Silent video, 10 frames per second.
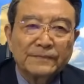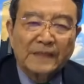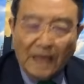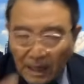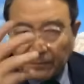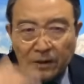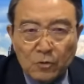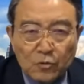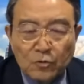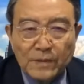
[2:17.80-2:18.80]

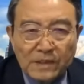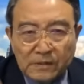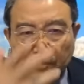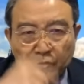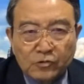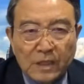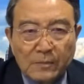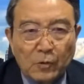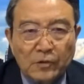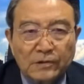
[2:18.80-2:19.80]
대한민국 국민을 지금 우습게
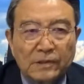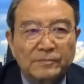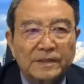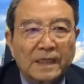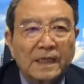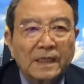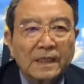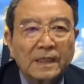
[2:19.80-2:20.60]
보고 있는 겁니다.